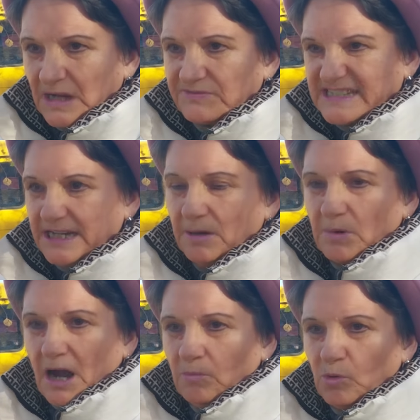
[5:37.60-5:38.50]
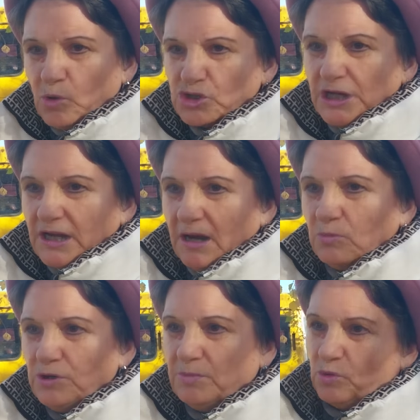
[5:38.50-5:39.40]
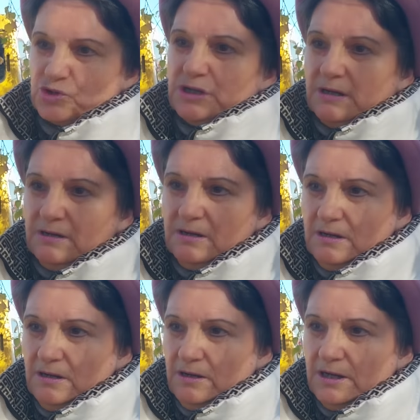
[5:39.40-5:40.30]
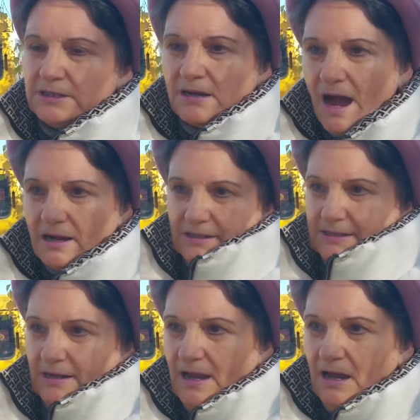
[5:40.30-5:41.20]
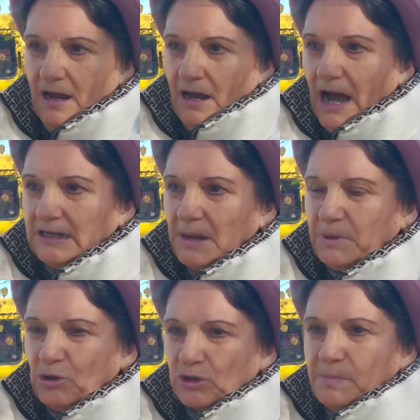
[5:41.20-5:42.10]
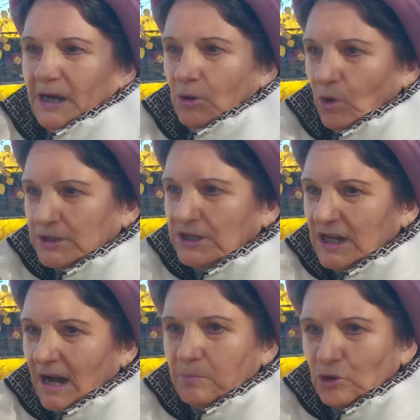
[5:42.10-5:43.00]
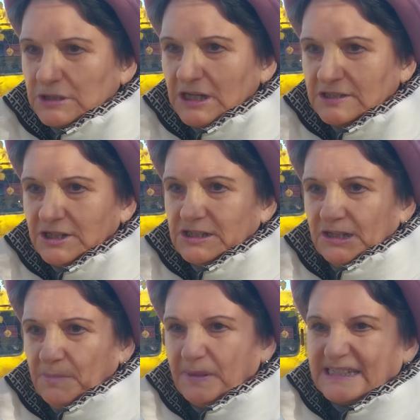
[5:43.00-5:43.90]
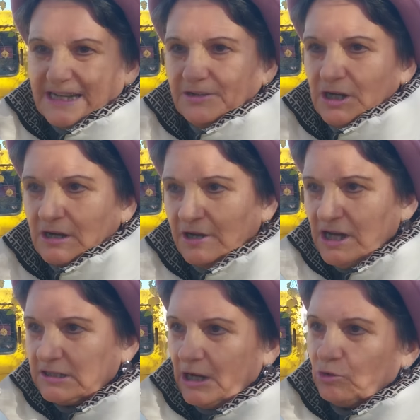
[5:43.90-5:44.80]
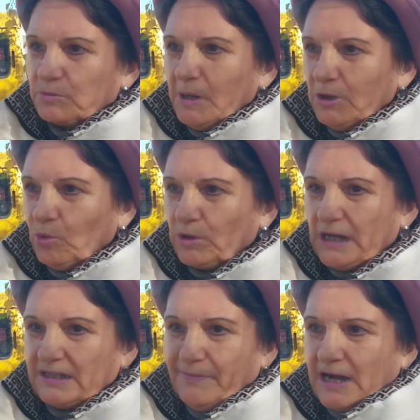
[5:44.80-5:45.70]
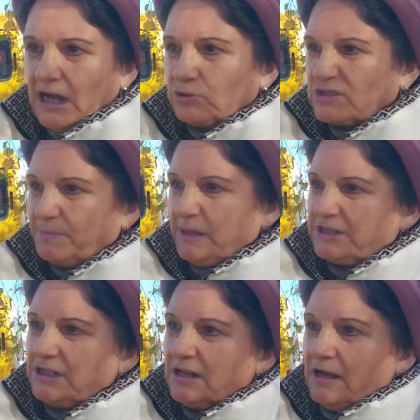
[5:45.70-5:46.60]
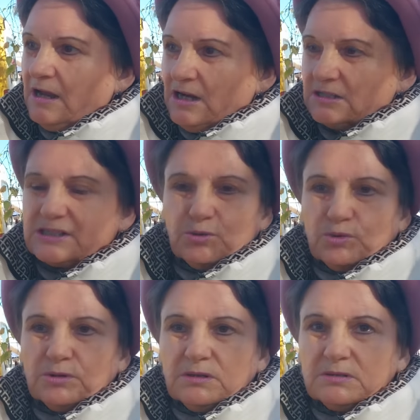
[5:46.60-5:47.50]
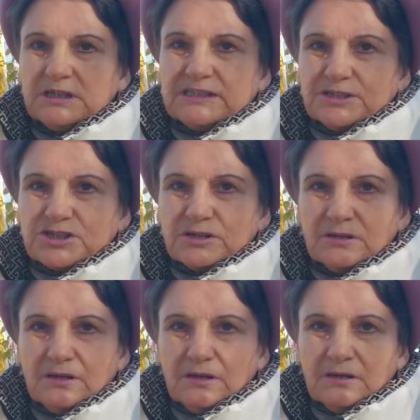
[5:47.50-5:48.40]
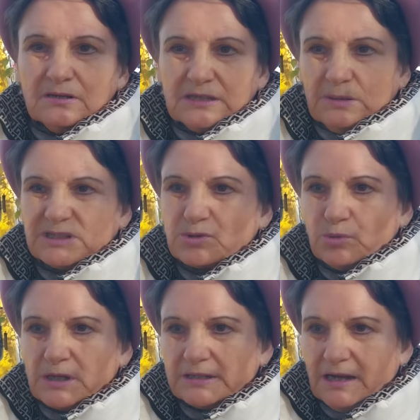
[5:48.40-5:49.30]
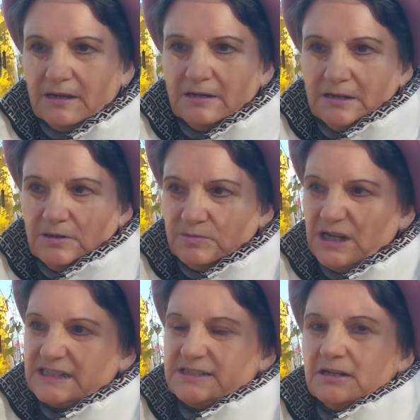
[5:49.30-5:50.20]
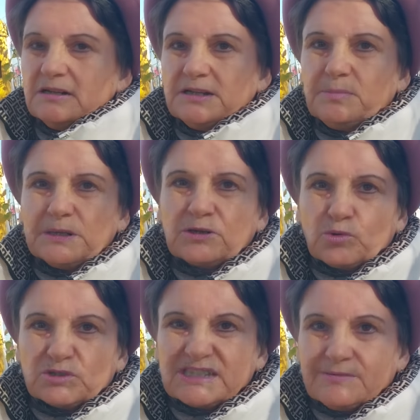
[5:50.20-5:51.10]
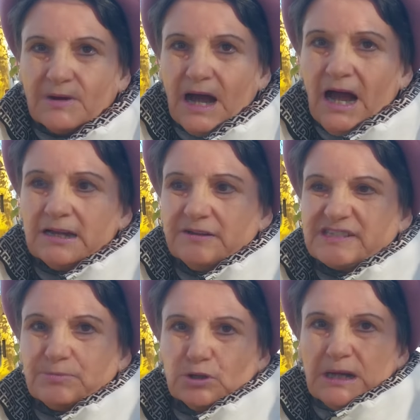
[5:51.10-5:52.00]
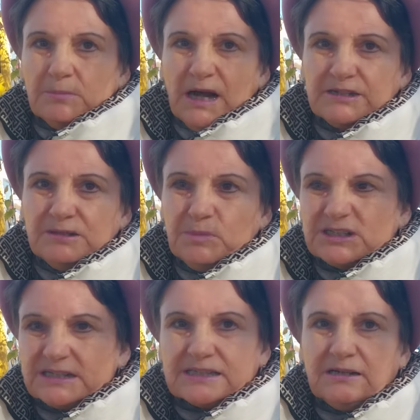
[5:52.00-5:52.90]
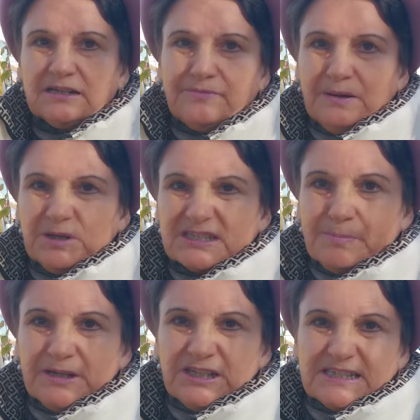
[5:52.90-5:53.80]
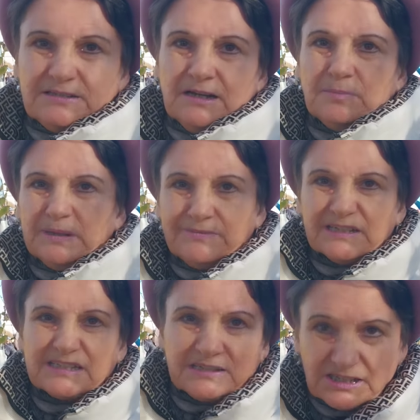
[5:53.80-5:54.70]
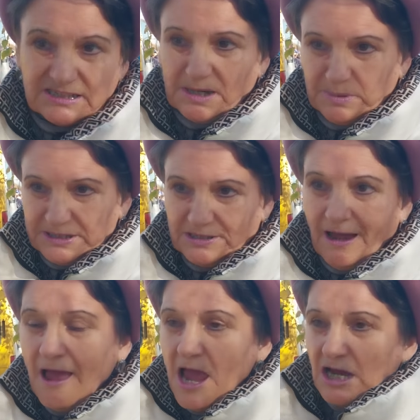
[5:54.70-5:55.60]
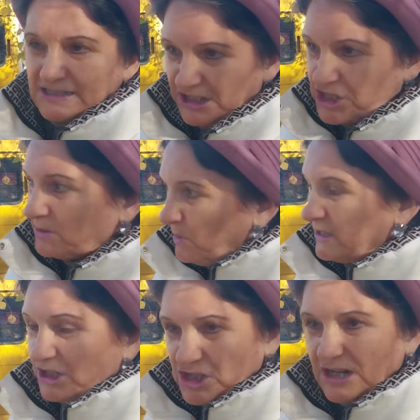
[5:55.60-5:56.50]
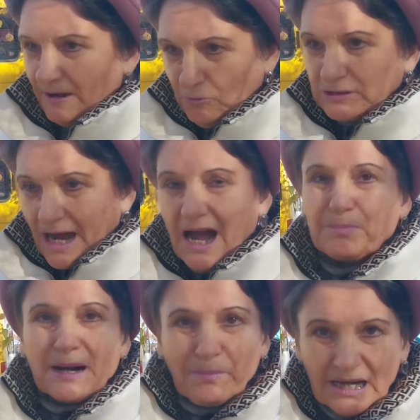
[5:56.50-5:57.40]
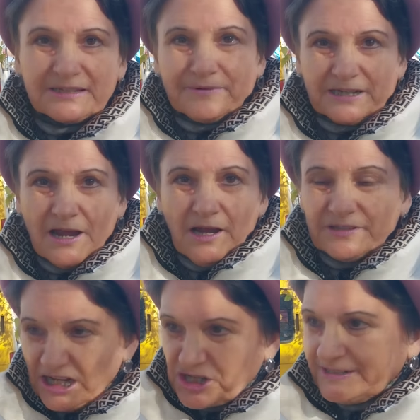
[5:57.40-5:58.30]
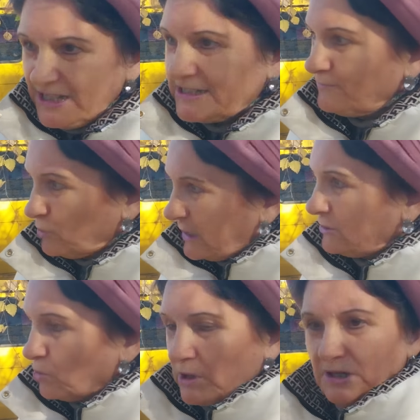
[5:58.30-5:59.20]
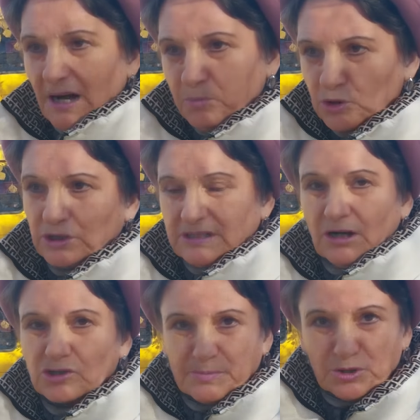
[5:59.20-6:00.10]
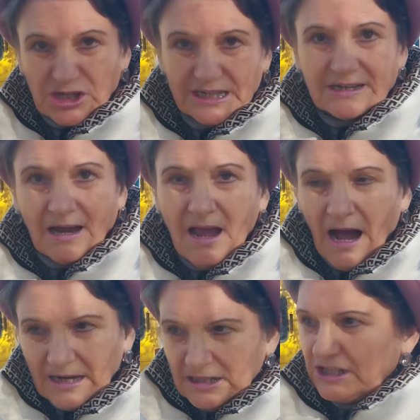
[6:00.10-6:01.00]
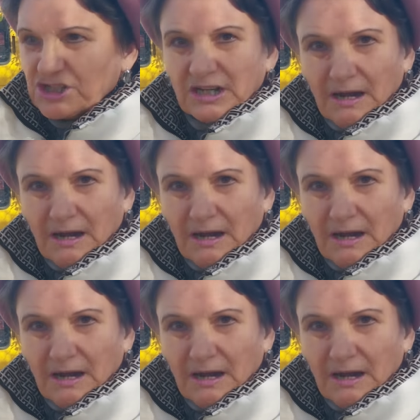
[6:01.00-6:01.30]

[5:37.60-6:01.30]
всем, кому можно и кому не можно? Это как это? Она берет миллионы, не работает нигде, не пенсионерка, ей дают миллионы. Адвокату заплатила 100 тысяч, э, там сколько, да? ей сделали банкротство. А она всего там один месяц или два месяца, по 10 или по 20 тысяч заплатила. Значит, мы должны кого-то обрабатывать. Наши дети, вот, которые работают на госбюджете, они должны